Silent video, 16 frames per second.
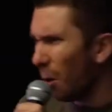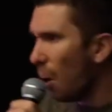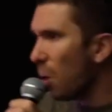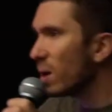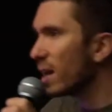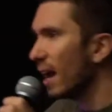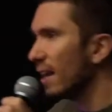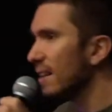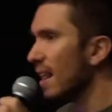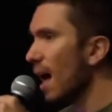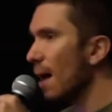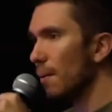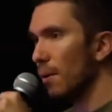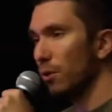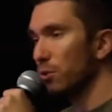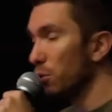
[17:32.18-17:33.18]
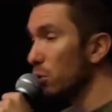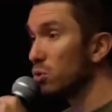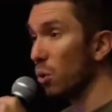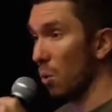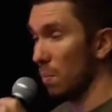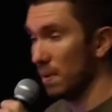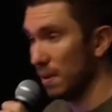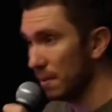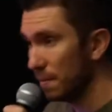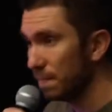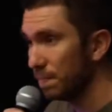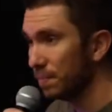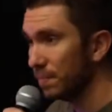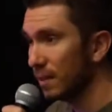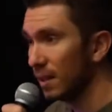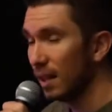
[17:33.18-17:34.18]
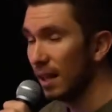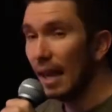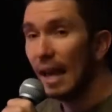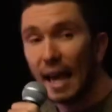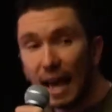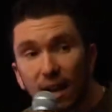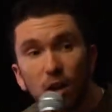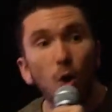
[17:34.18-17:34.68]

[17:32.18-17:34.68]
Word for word: aucun arbre ne tombe. Et